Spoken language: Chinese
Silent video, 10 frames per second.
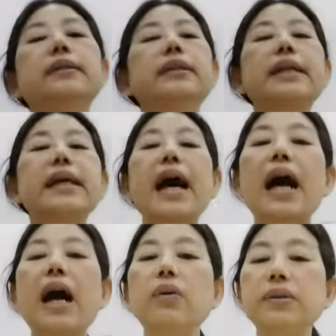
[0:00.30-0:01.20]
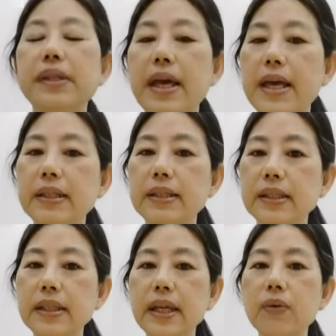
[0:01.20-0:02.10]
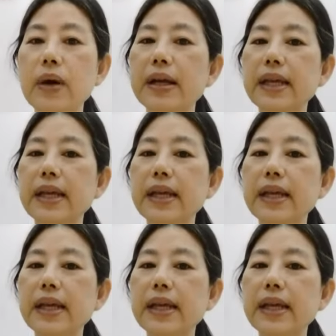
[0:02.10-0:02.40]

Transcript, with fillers: 大家好，我是 Ann，今天我要